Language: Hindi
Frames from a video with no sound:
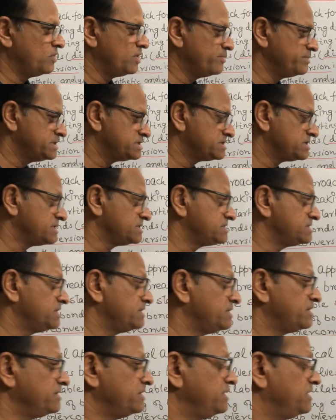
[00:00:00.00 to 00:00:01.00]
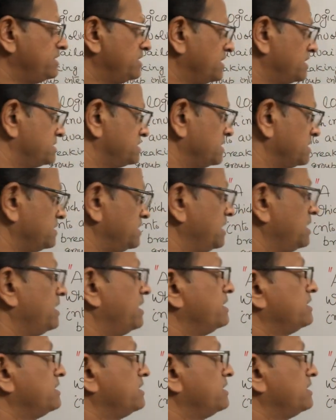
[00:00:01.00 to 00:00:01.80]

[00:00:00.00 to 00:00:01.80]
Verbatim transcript: हम इस तरह से रीड कर सकते हैं लर्न